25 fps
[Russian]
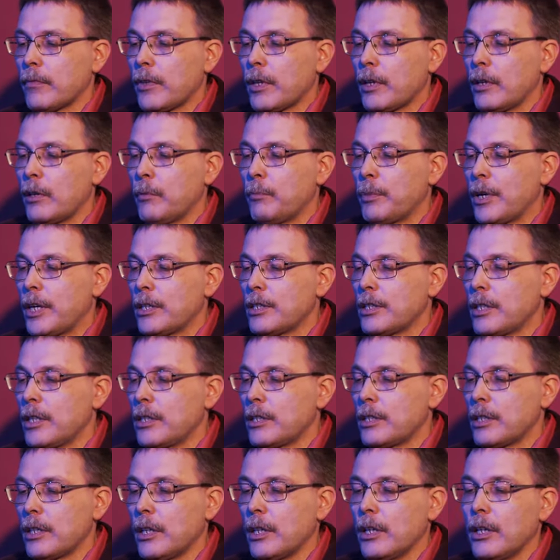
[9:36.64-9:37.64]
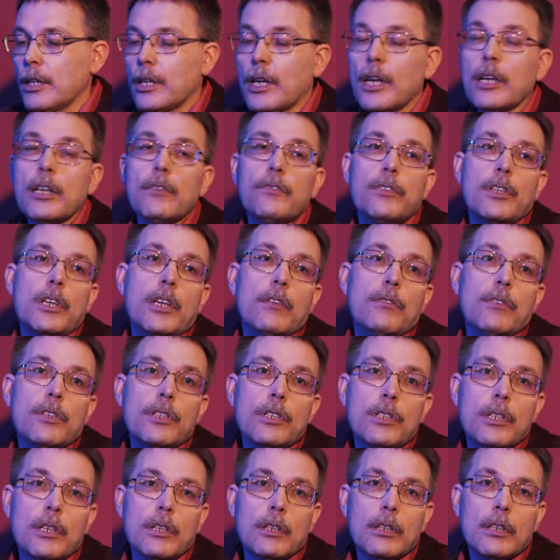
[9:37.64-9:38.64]
э, процессы, как и в
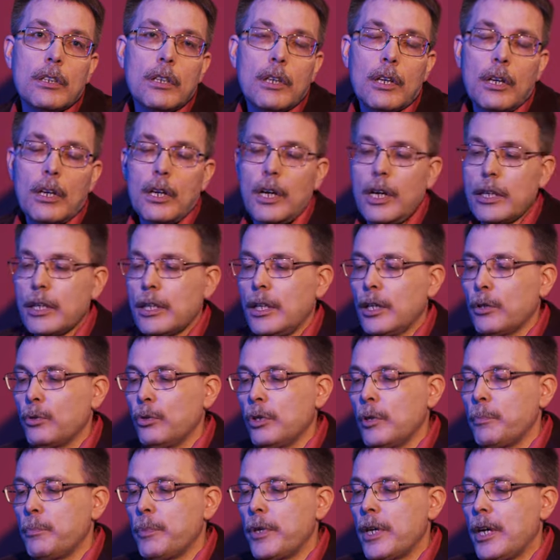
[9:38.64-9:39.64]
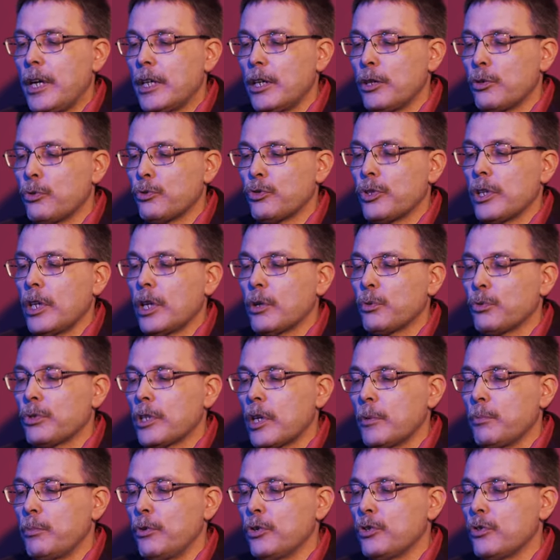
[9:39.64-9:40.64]
древности. От глагола «пиарить» уже на
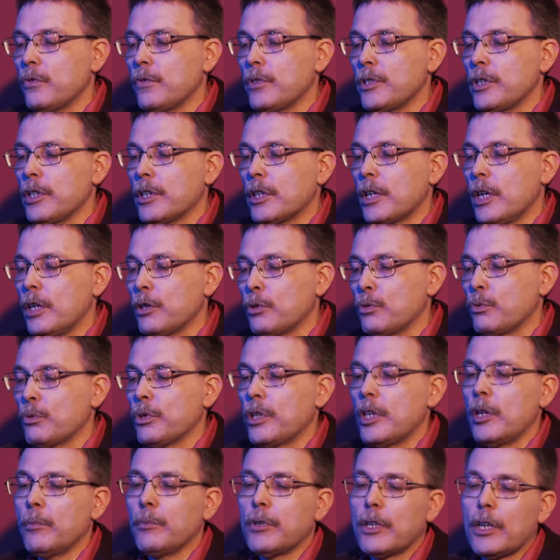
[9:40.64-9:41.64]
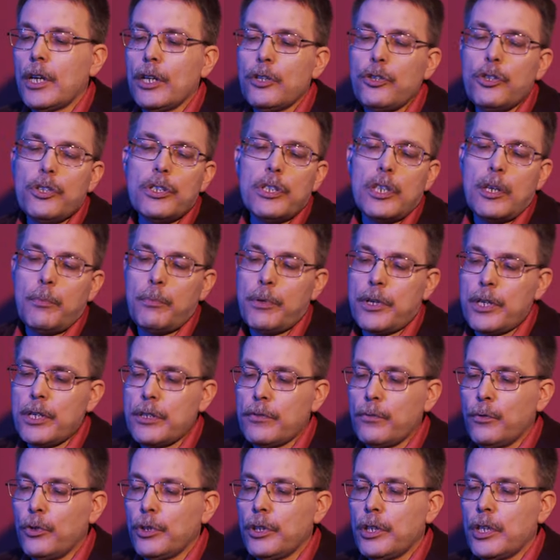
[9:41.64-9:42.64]
русской почве возникают другие многочисленные
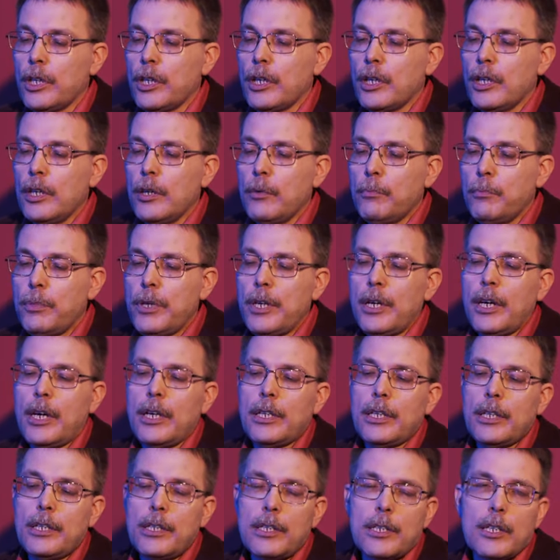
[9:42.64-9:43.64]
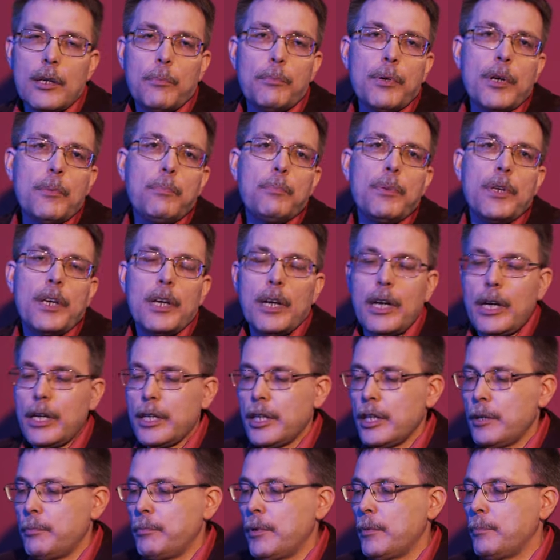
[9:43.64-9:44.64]
производные – «пиариться»,
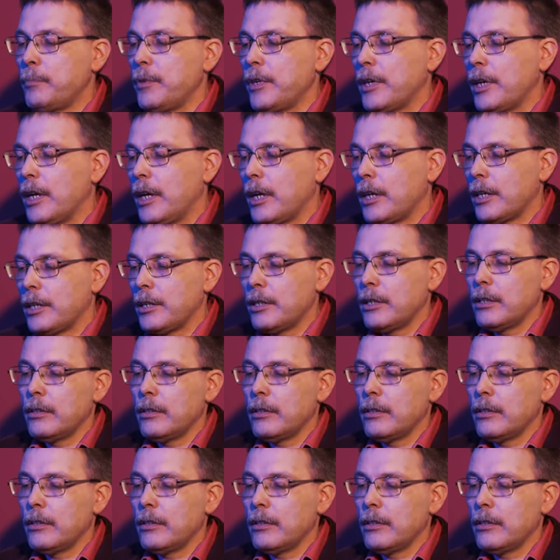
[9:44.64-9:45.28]
«пропиарить», «попиарить».